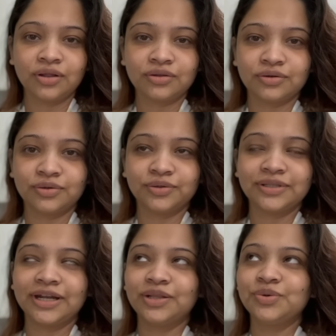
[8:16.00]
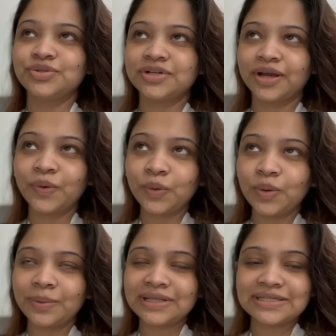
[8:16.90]
তো তারা দুজন এখন
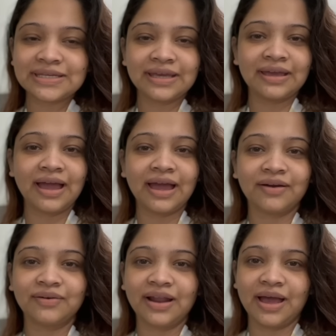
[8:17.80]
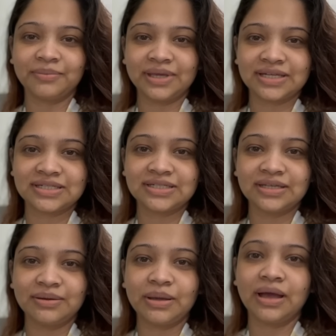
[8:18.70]
ঘুমাচ্ছে এখন আমি আসছি
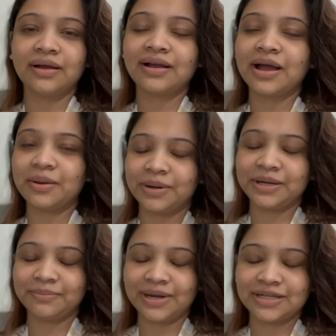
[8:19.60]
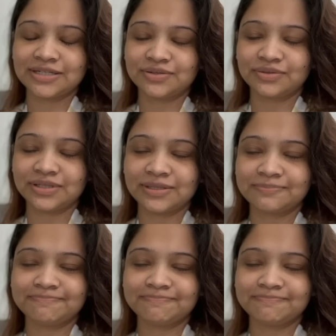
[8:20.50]
খাবারের ম্যানেজ করতে